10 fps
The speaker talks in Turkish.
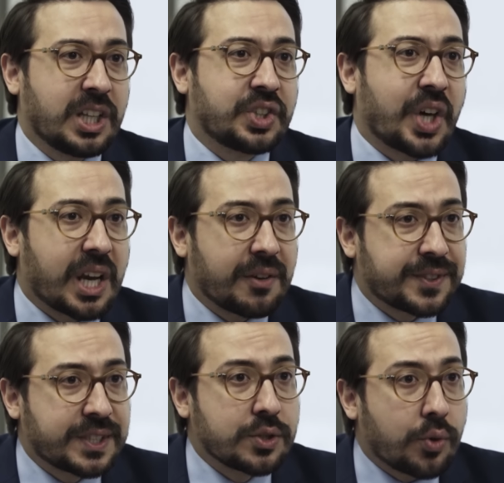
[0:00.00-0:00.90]

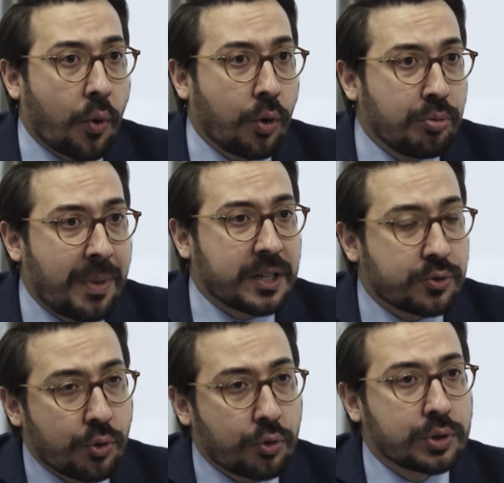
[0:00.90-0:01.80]
tarafsız olmak
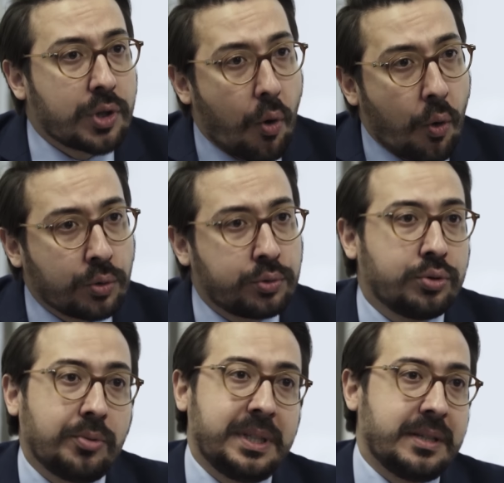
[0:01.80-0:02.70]
zorunda
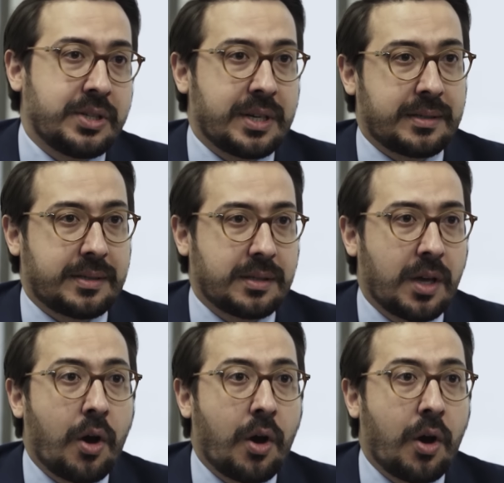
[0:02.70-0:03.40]
olduğunu bileceğiz